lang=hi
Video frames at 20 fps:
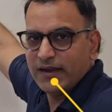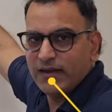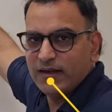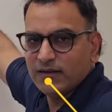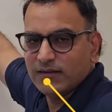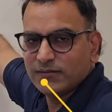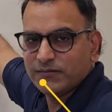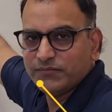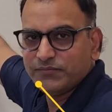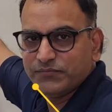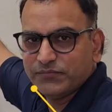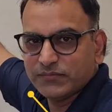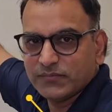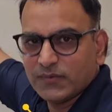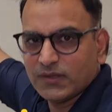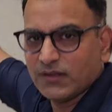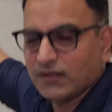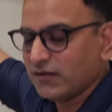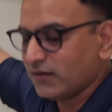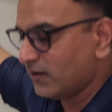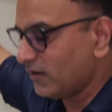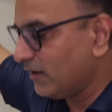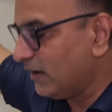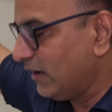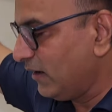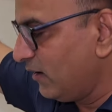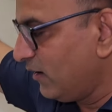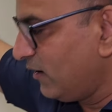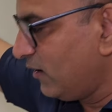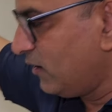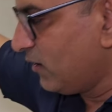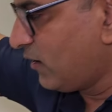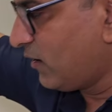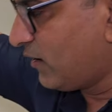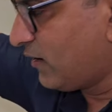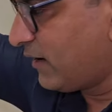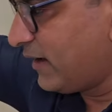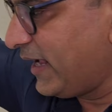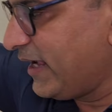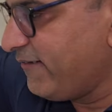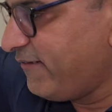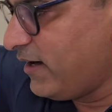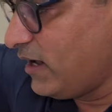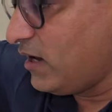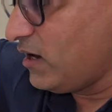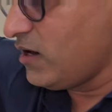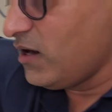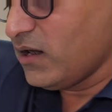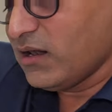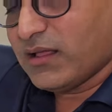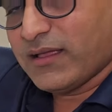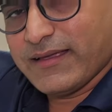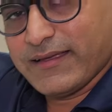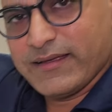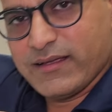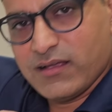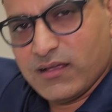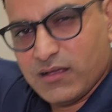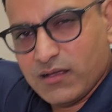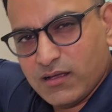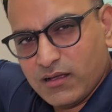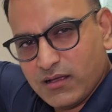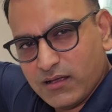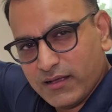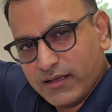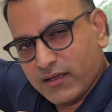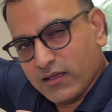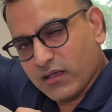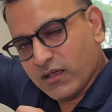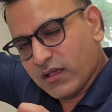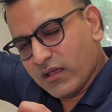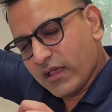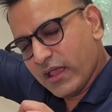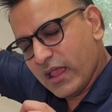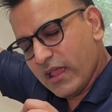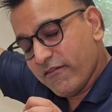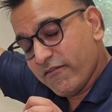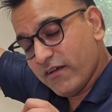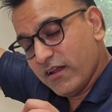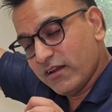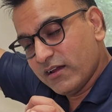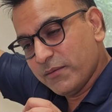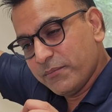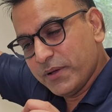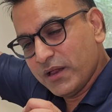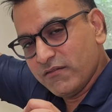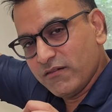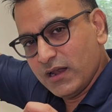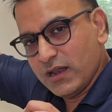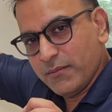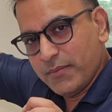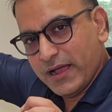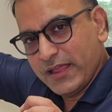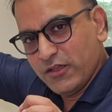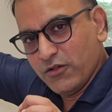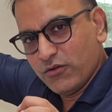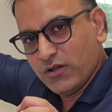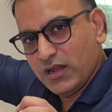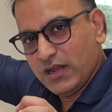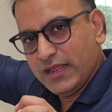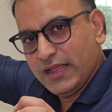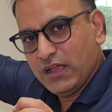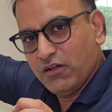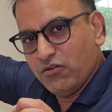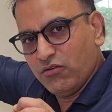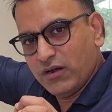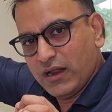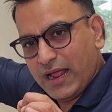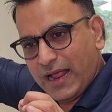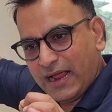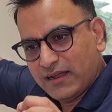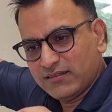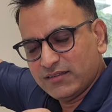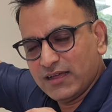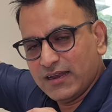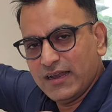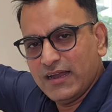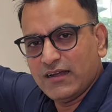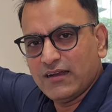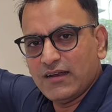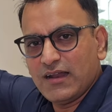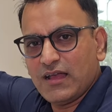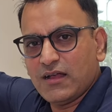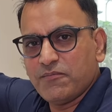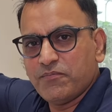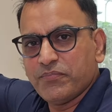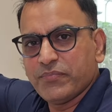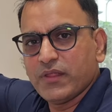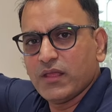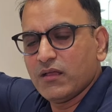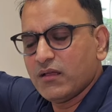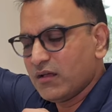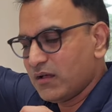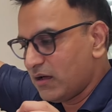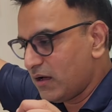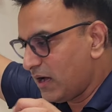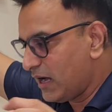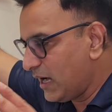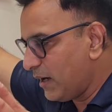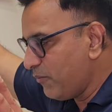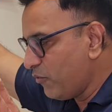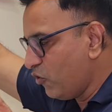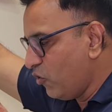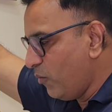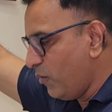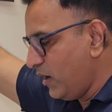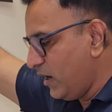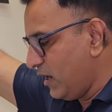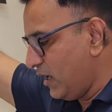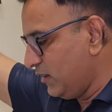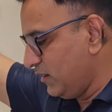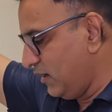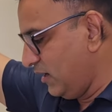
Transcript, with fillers: ग्रेड डी ग्रेड भी है केवल रिपेयरिंग वाला जो डी ग्रेड वो केवल रिपेयर वाले भाइयों के लिए और ऐसा रेट ना आप घूम लेना